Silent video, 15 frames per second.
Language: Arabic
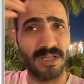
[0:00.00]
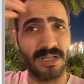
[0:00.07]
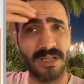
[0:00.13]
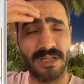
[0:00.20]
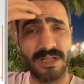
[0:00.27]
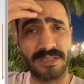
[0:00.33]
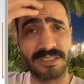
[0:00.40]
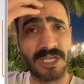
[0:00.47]

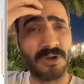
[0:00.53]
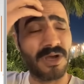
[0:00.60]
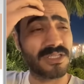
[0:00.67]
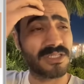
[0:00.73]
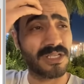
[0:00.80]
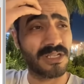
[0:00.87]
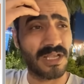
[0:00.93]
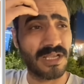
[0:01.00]
آه،
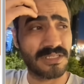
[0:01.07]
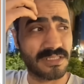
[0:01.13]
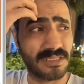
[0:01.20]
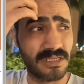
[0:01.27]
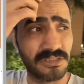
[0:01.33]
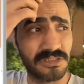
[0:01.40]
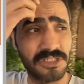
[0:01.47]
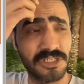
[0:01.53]
التواصل خاصة
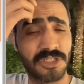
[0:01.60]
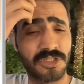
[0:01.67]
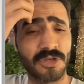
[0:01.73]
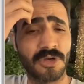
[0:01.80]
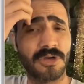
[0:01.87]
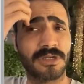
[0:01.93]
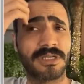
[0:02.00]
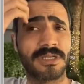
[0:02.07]
التيك
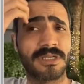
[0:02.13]
توك